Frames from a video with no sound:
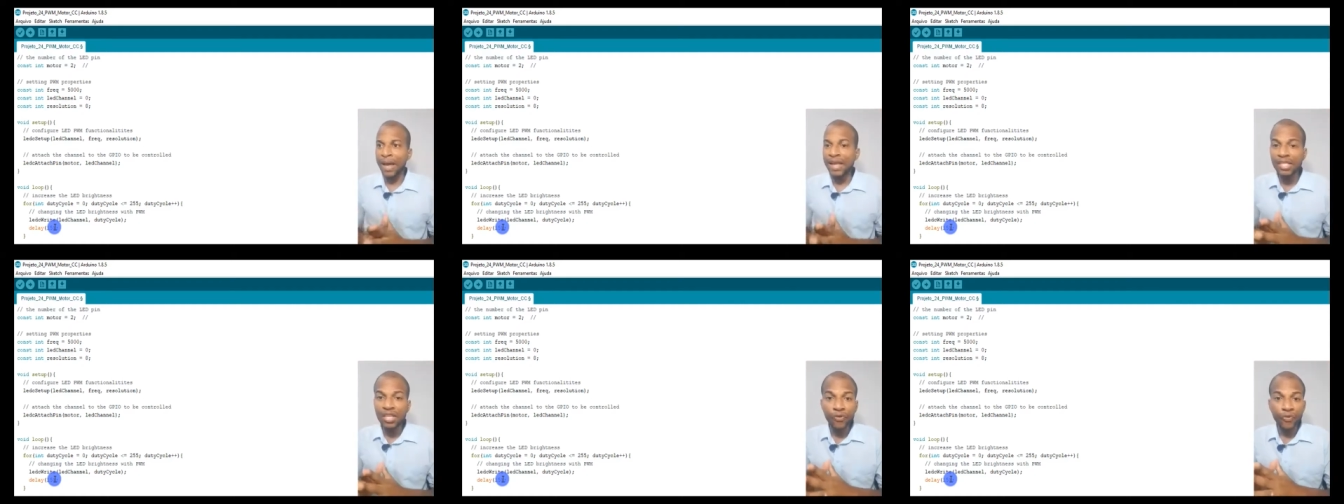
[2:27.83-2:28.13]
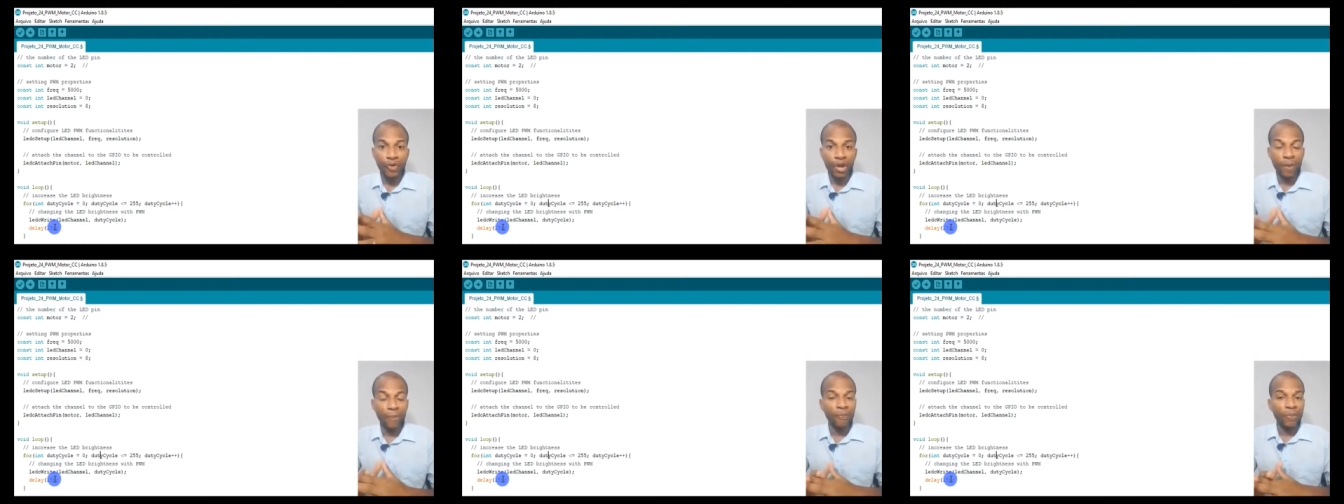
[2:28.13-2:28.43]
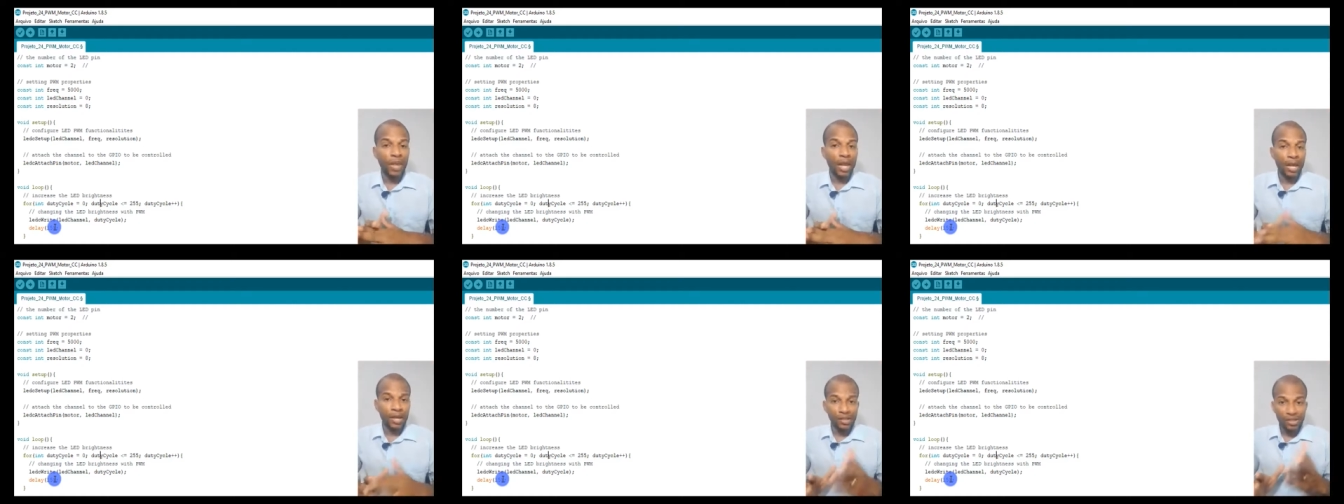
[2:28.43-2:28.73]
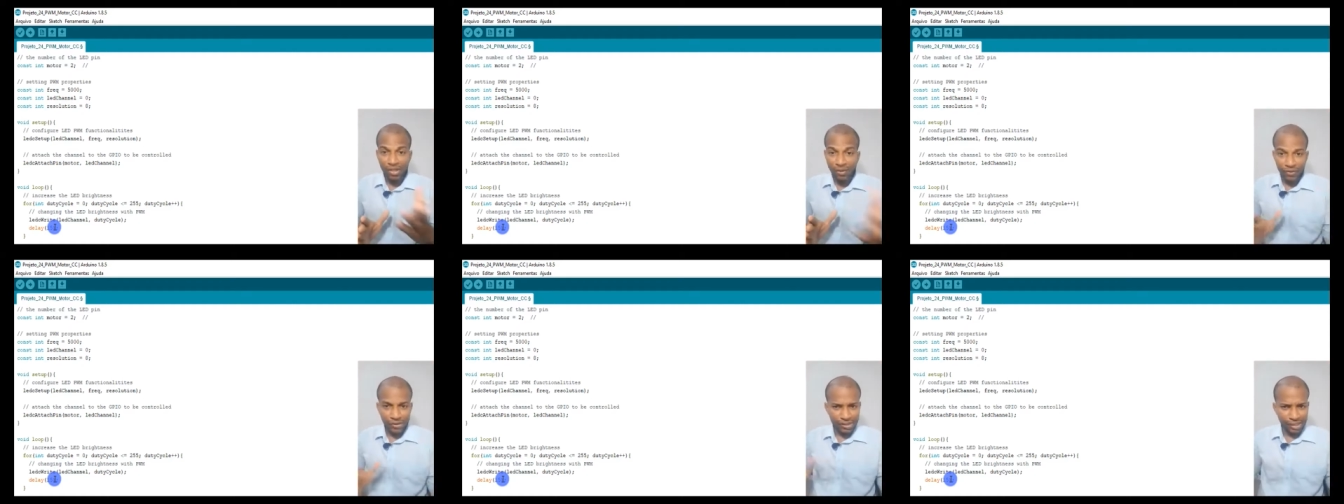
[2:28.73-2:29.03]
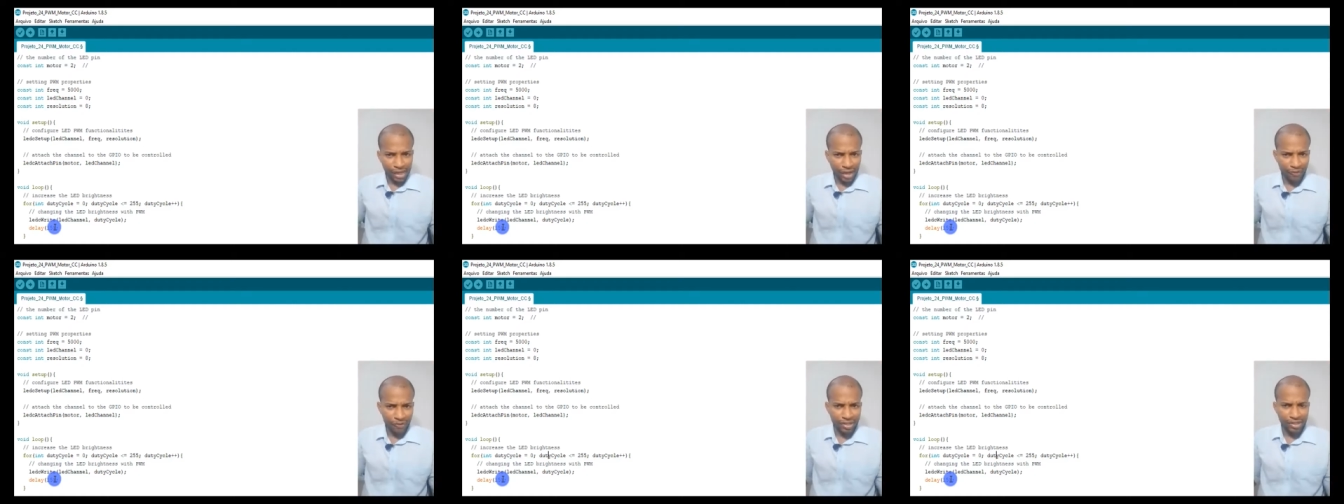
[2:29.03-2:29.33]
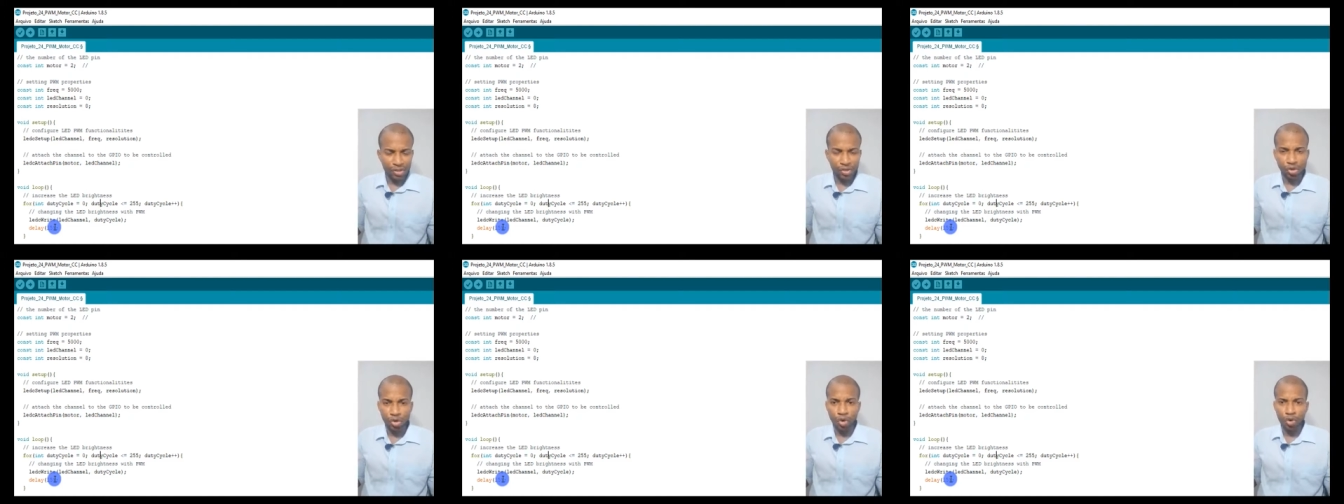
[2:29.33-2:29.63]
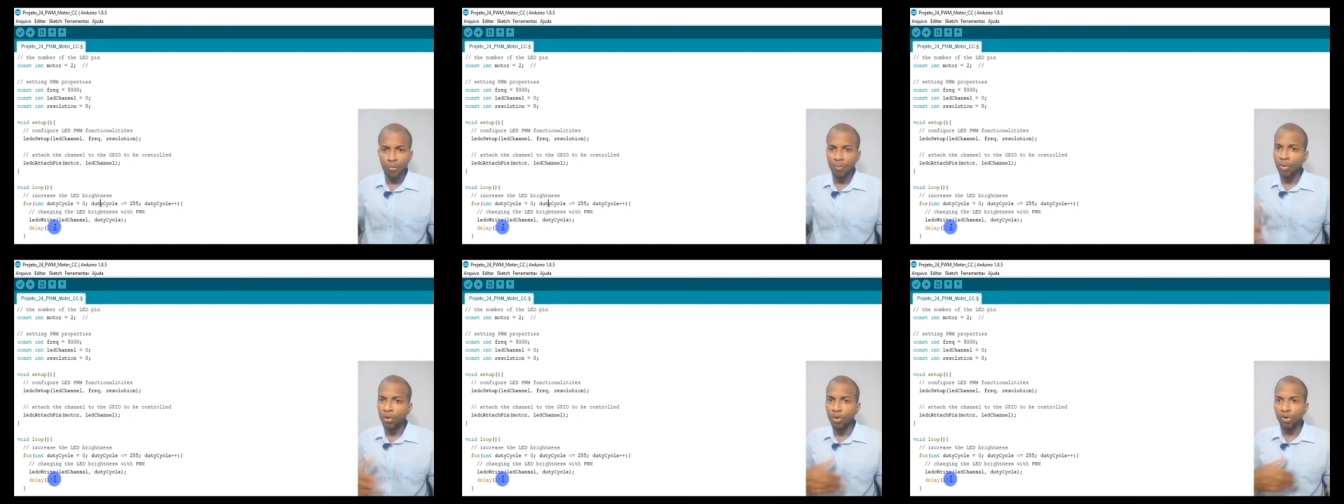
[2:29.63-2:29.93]
Mas enfim, se você quer fazer o
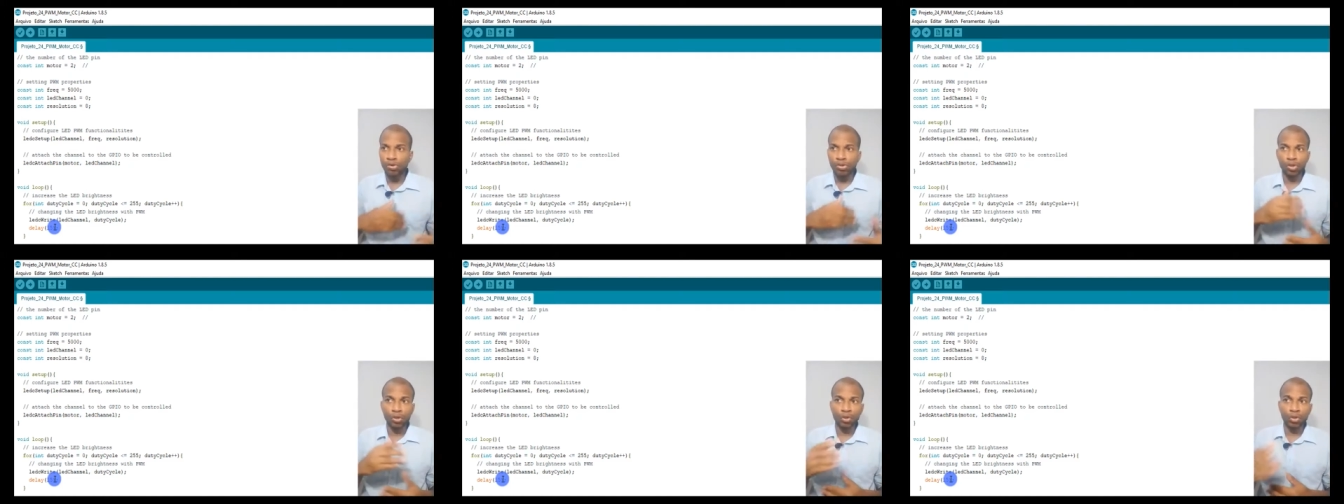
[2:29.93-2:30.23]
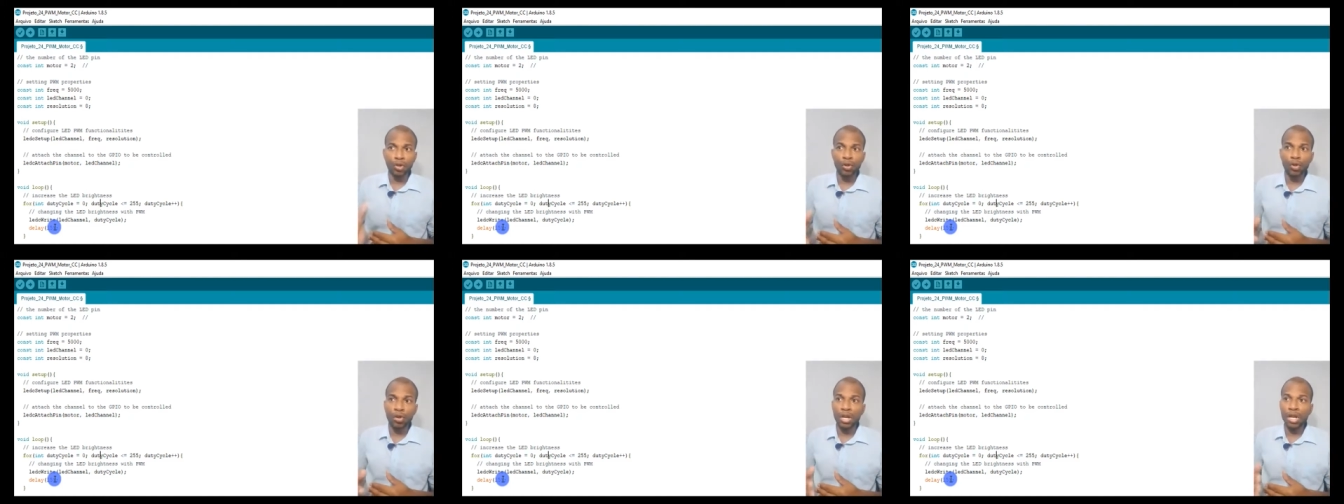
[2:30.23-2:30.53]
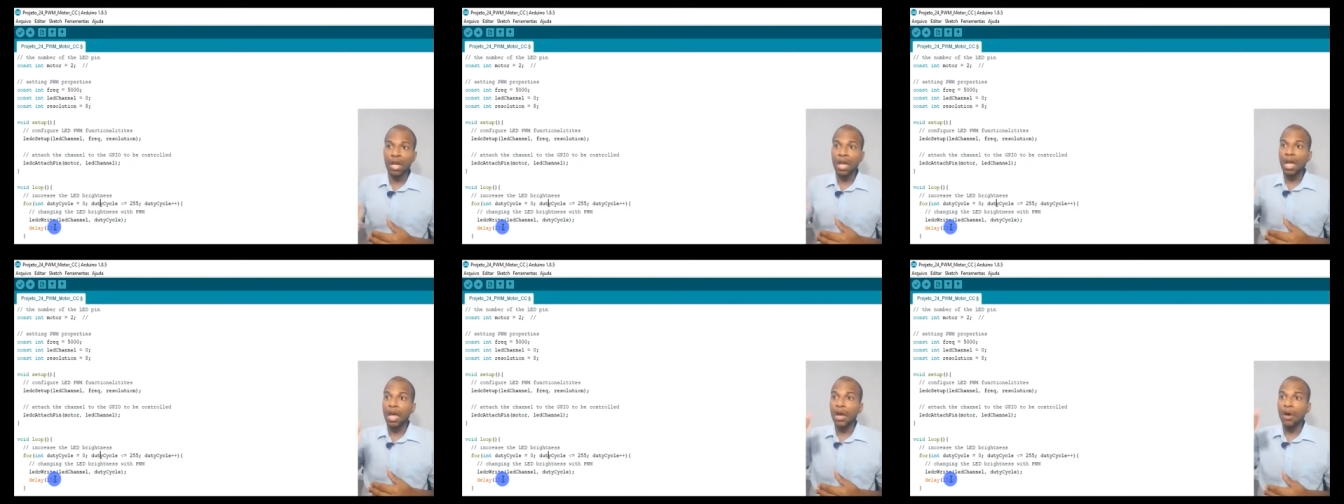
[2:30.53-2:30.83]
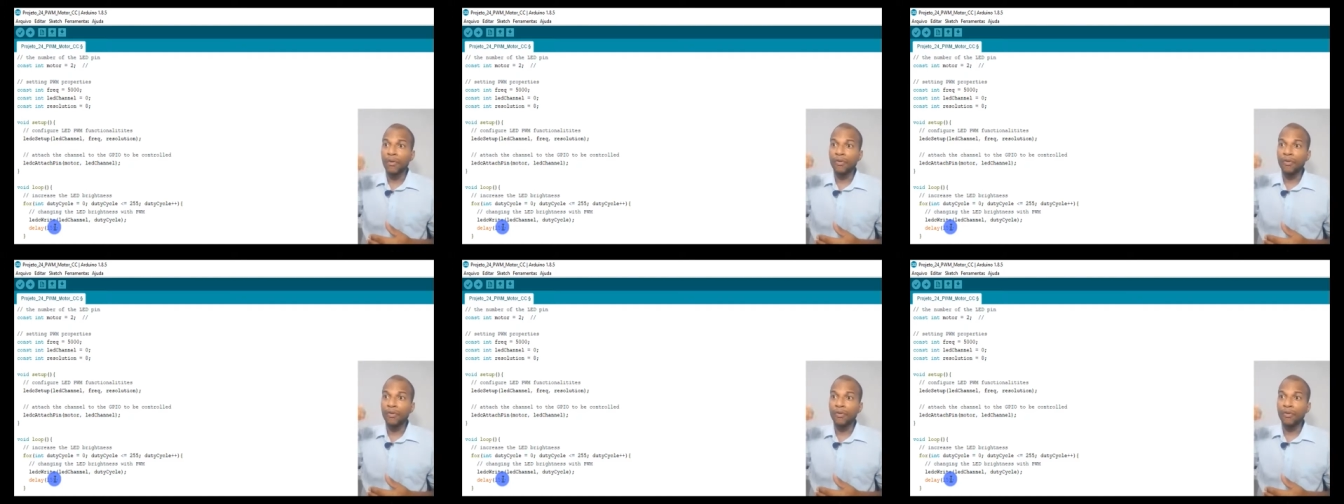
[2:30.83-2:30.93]
seu robô, o seu drone,